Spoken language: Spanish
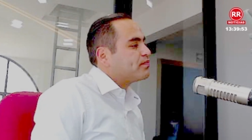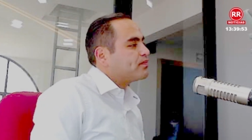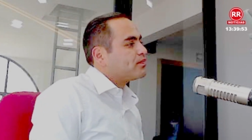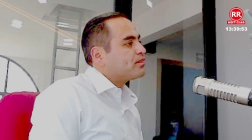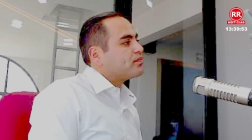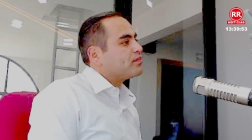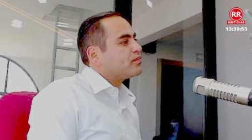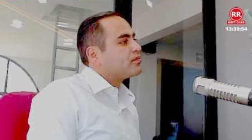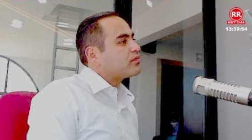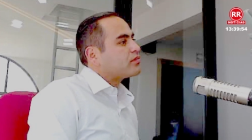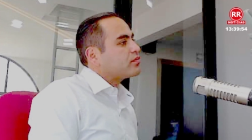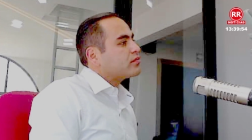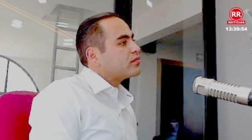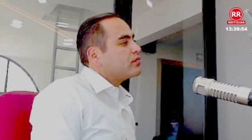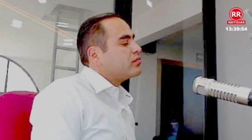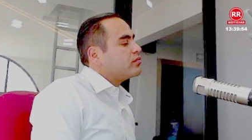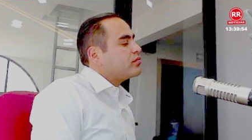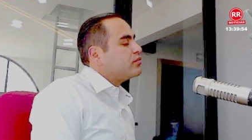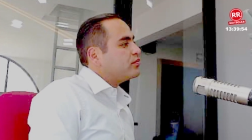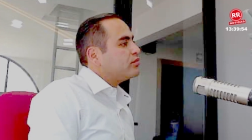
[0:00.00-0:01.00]
Muy bien. Oye,
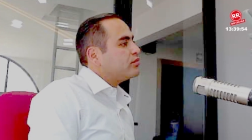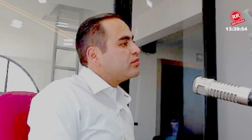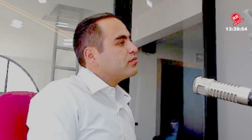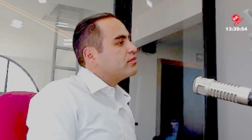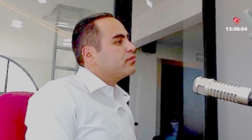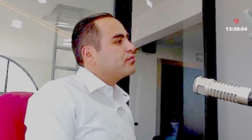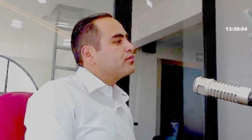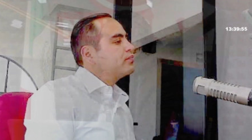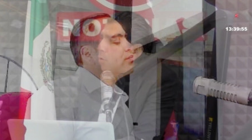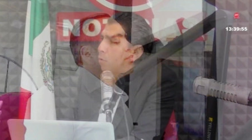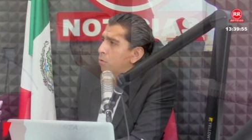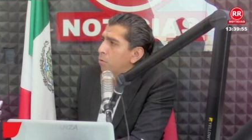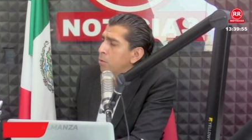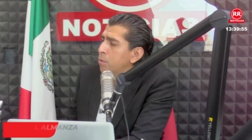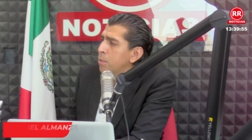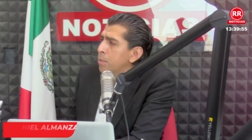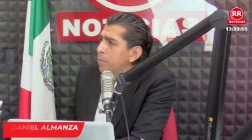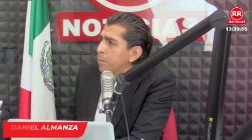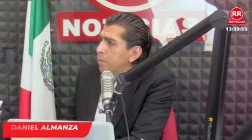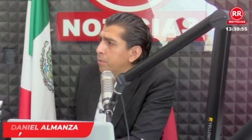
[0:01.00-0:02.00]
cuéntame algo
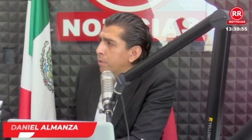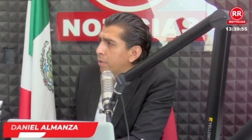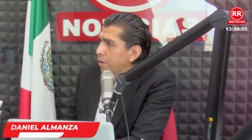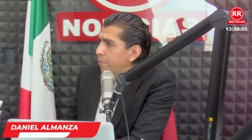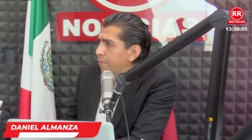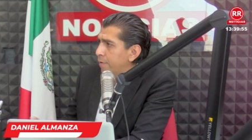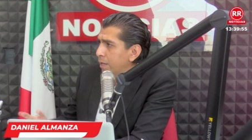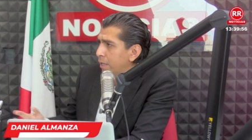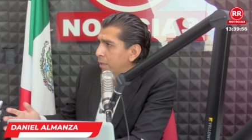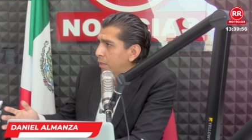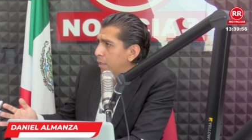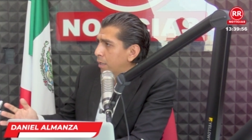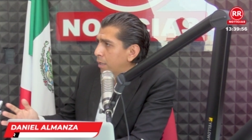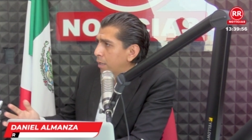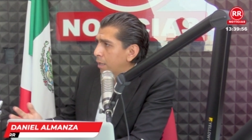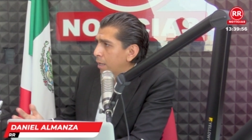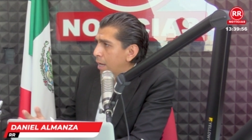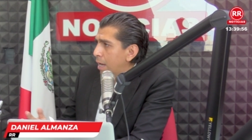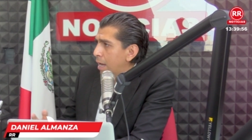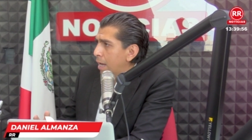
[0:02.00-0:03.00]

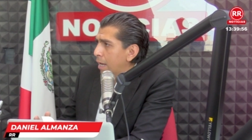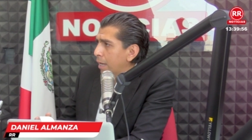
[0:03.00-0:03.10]
referente a